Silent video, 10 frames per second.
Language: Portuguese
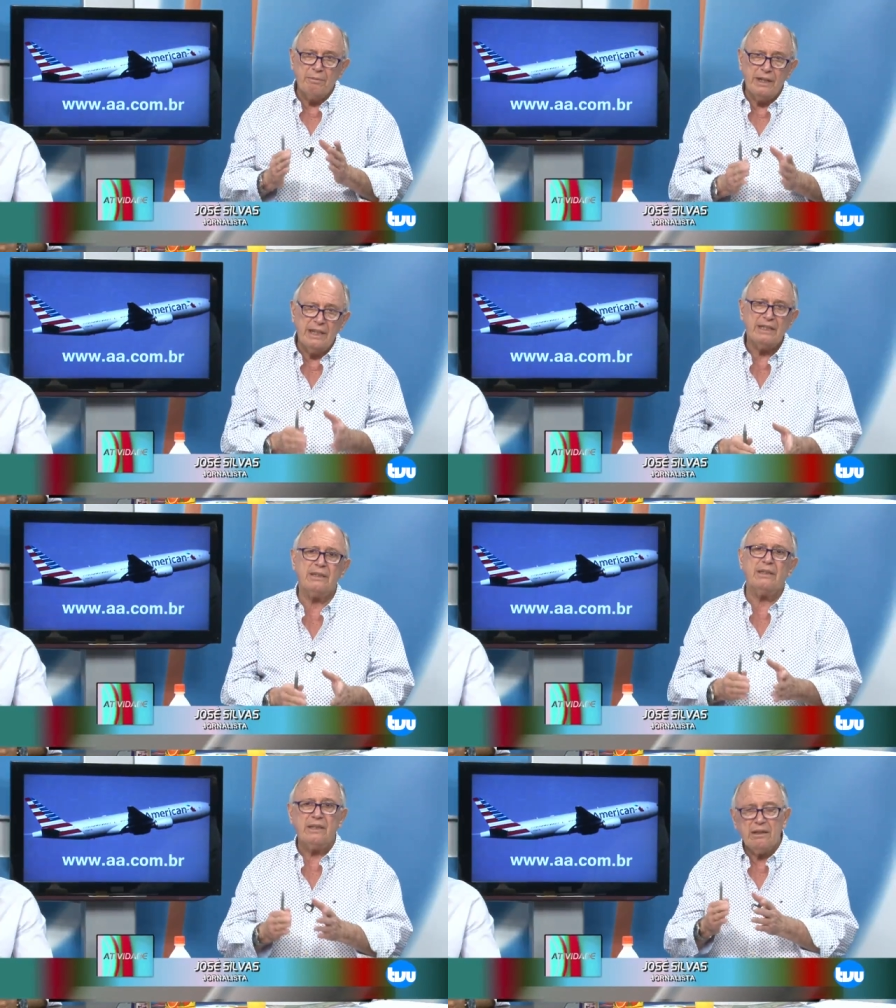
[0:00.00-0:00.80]
no
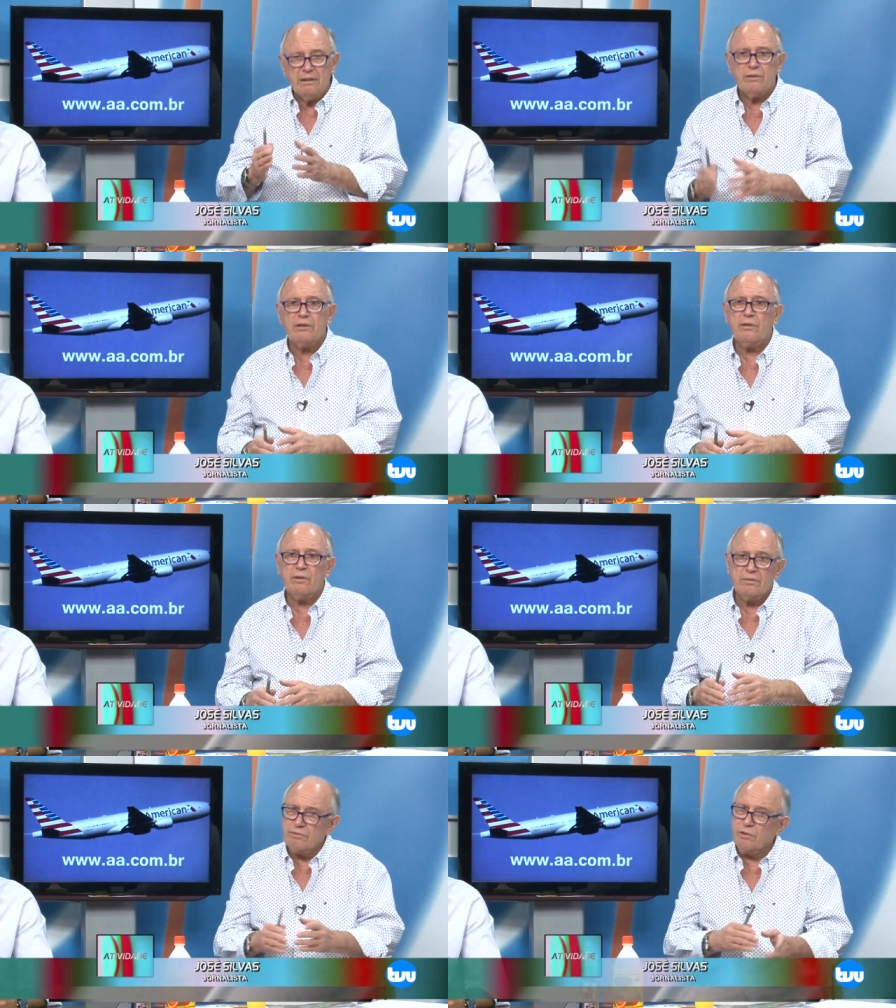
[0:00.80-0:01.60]
mês
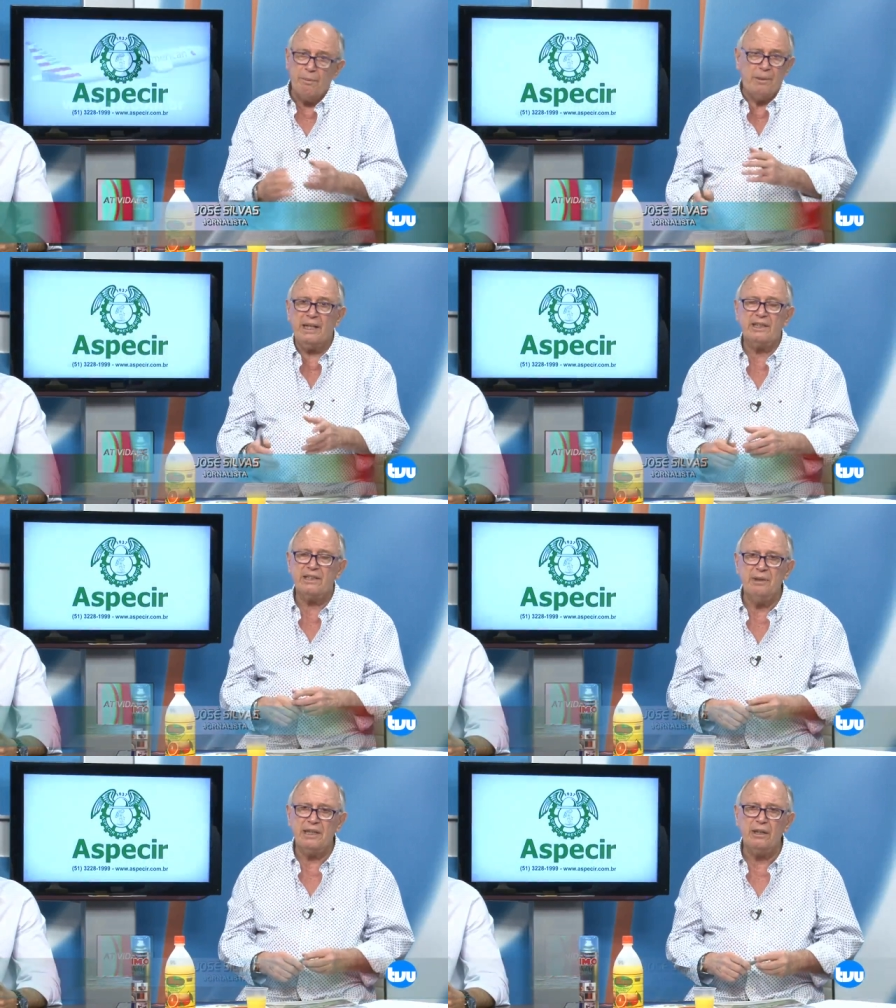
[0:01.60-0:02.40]
que completa-se
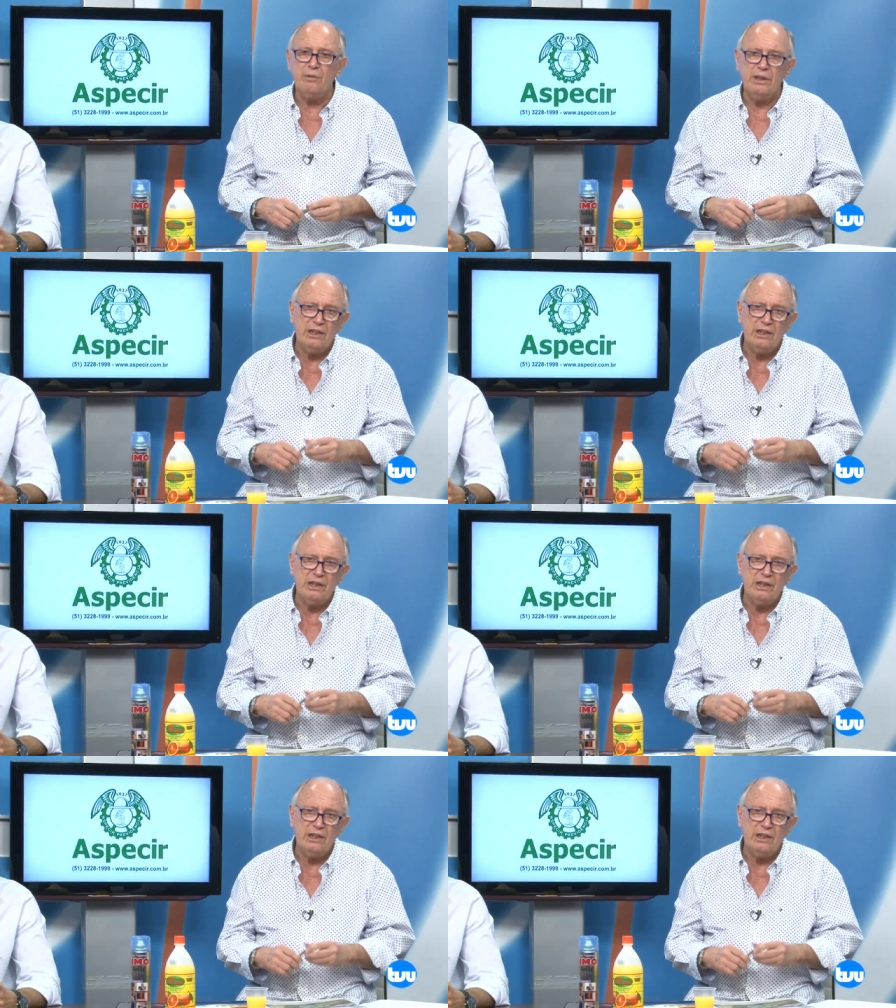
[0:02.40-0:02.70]
a metade do ano,